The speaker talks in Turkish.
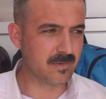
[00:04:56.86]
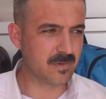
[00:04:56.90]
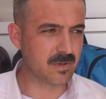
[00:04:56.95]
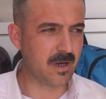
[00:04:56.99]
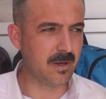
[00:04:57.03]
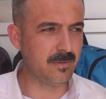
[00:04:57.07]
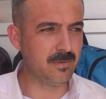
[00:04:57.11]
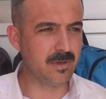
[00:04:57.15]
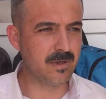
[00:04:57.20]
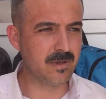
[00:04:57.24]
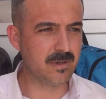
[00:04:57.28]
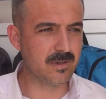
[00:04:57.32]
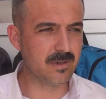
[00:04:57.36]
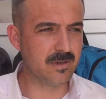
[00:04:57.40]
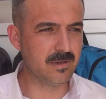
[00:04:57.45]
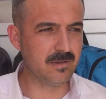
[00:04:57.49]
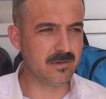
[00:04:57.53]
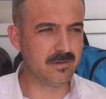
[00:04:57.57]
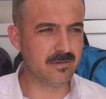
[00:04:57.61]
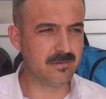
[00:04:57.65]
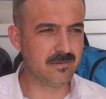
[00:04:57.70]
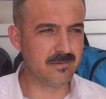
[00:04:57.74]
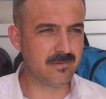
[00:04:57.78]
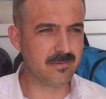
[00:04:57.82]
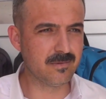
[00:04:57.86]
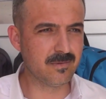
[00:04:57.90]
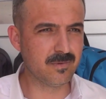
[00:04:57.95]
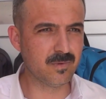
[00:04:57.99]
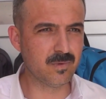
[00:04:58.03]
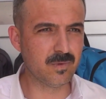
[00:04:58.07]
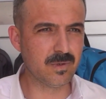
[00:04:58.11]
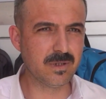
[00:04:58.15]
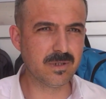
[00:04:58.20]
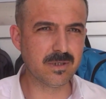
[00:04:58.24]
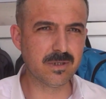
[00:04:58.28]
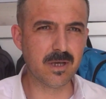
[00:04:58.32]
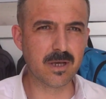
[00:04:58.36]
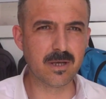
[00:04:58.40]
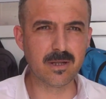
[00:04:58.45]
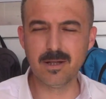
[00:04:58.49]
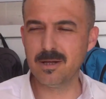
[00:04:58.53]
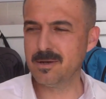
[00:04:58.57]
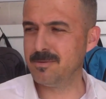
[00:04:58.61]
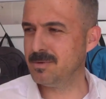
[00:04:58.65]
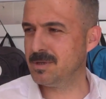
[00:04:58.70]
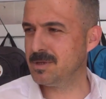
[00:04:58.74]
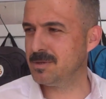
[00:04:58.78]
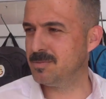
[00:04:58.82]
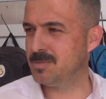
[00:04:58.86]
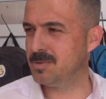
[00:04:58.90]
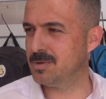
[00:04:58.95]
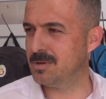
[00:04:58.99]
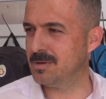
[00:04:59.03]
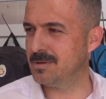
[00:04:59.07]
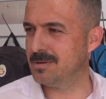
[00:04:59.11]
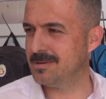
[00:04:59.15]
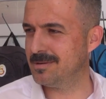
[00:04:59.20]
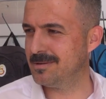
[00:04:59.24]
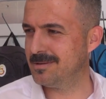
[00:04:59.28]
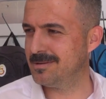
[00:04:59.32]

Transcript: Tabii ki istekler bitmiyor.